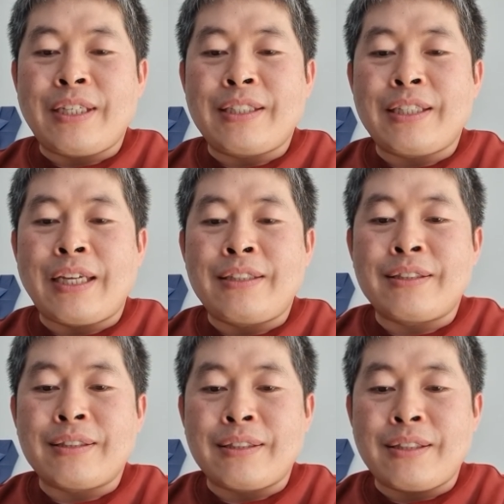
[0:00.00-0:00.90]

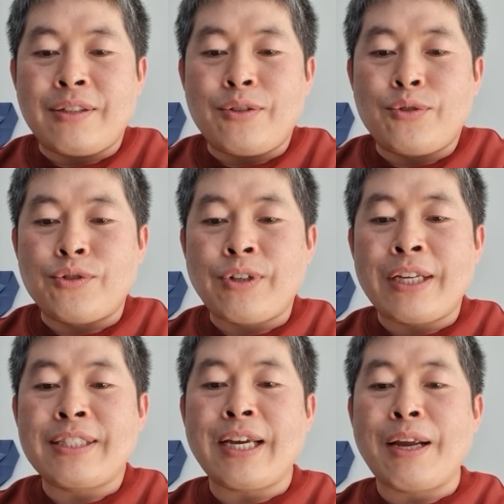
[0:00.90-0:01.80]
제사단들중
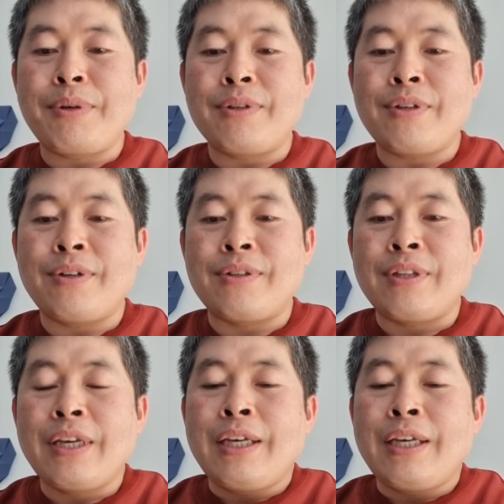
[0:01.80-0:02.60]
한 사람이었던